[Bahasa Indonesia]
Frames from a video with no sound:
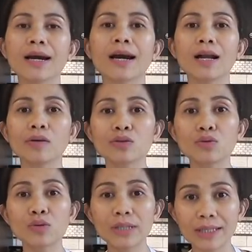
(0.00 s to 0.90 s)
Kalau
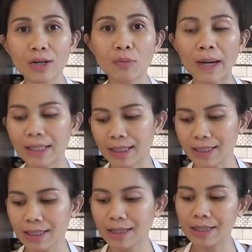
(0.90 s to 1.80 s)
susunya terlalu
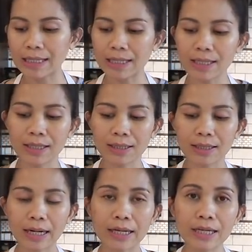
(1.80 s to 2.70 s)
panas nanti
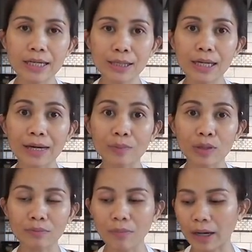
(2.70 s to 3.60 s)
uh, raginya tidak akan
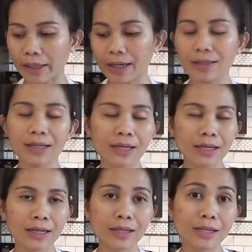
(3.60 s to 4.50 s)
berkembang ya,
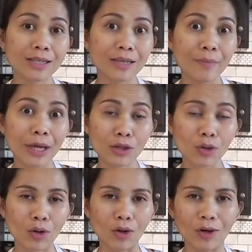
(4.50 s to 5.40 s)
nanti jadi
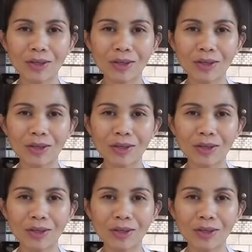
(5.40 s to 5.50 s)
metong.